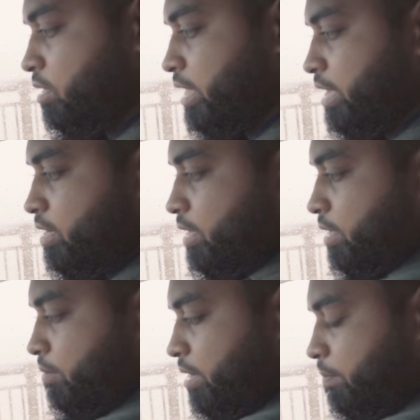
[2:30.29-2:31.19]
দেখেন
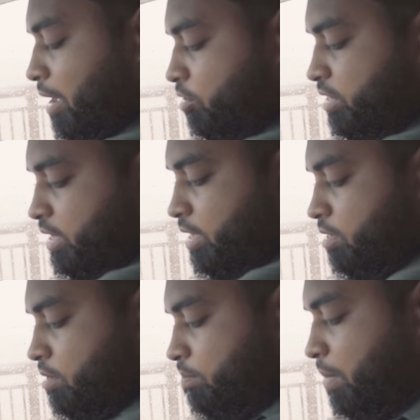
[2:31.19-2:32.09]
এই বারো থেকে
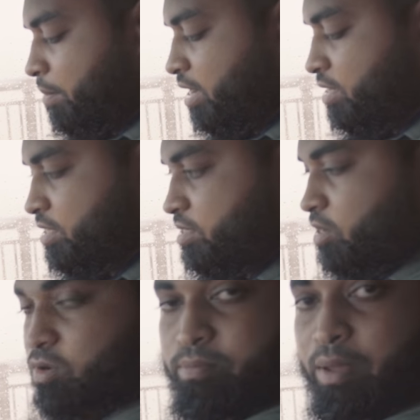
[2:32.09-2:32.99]
বামে কাটতেছি
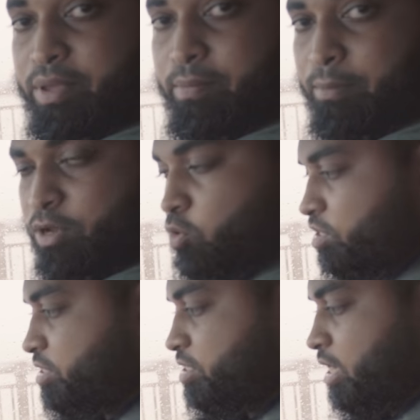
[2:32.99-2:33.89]
এখন বামে বামে
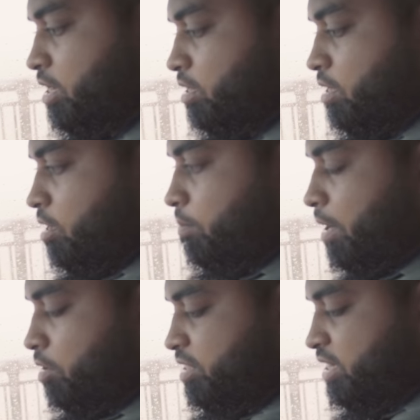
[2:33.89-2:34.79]
ঘুরাচ্ছি চাকা
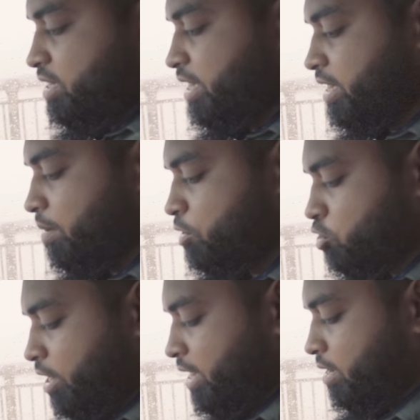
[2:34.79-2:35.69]
বারো থেকে টেনে আমি
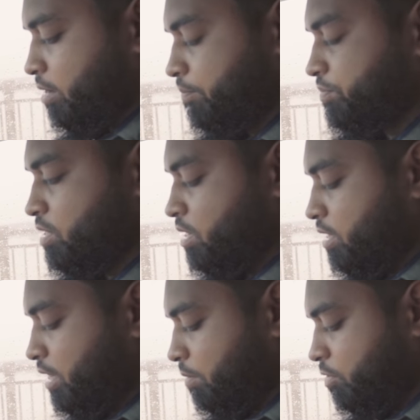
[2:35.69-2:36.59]
ছয় আনলাম
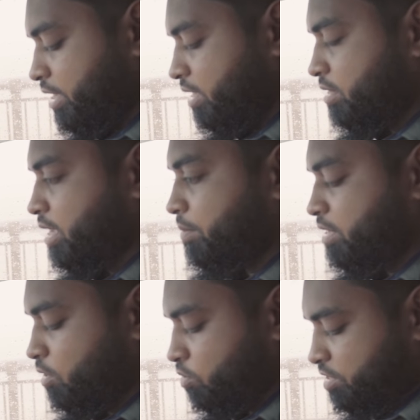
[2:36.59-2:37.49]
তারপর এখান থেকে আমি
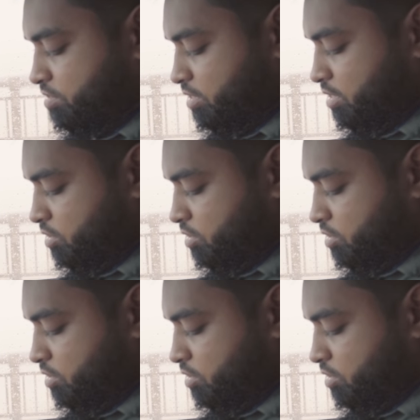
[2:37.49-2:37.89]
কি করতেছি